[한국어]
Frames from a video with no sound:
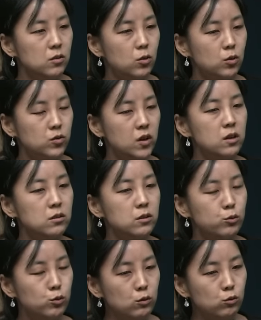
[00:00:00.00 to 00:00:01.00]
어 제가 그
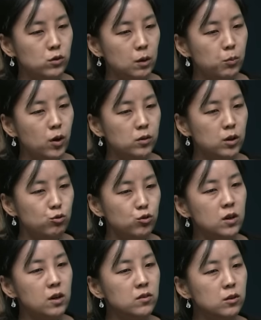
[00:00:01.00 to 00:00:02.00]
구뎅구 대표한테
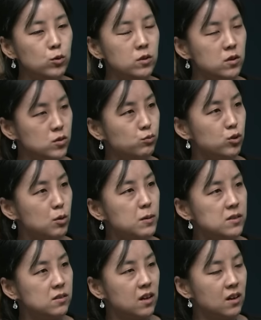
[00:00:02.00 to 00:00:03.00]
류철환 장로에 대해서
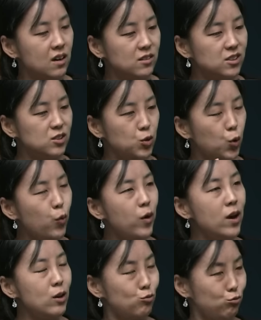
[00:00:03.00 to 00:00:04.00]
물어봤을 때, 그러니까 그
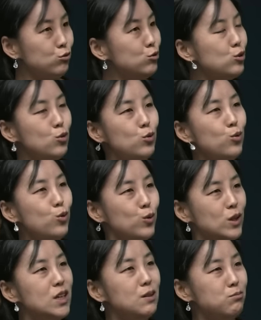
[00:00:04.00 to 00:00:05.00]
교회 누구도
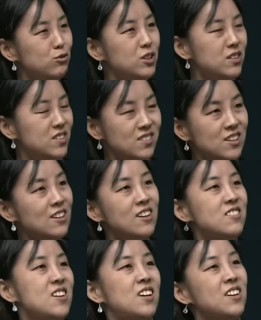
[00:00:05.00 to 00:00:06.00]
이분이
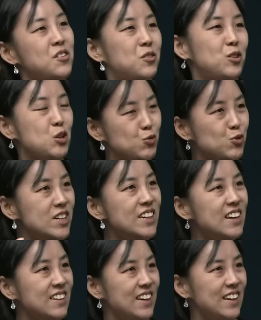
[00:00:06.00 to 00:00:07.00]
칭찬하지 않아요.
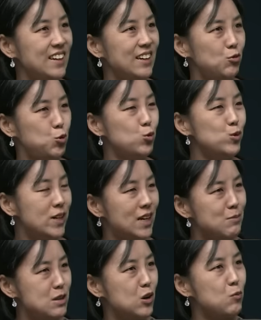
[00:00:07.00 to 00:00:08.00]
유일하게 좋은
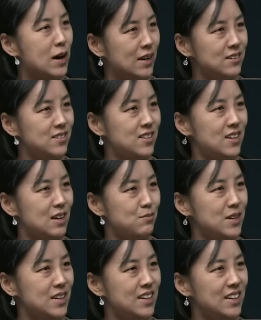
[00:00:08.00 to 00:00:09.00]
사람이라고 말하는
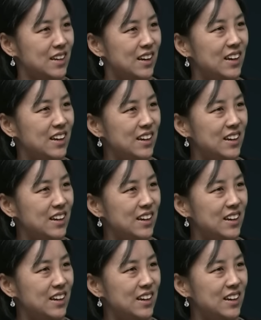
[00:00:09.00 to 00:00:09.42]
사람이